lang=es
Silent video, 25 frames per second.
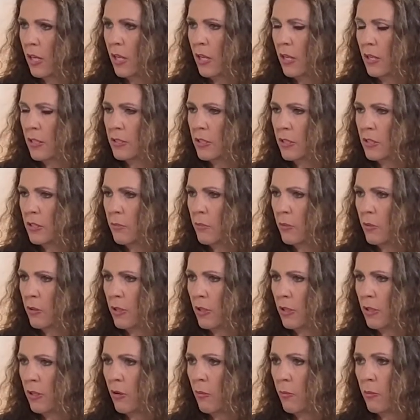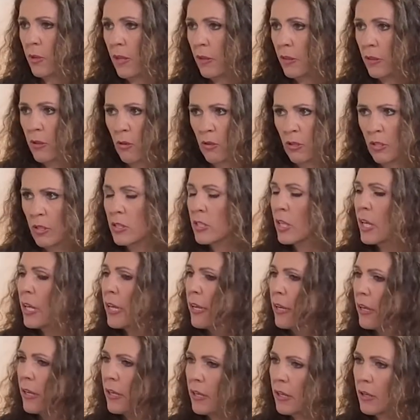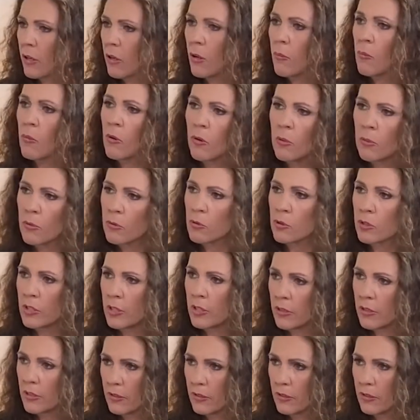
este tipo de operaciones. Eh, ¿Cómo lo ve usted?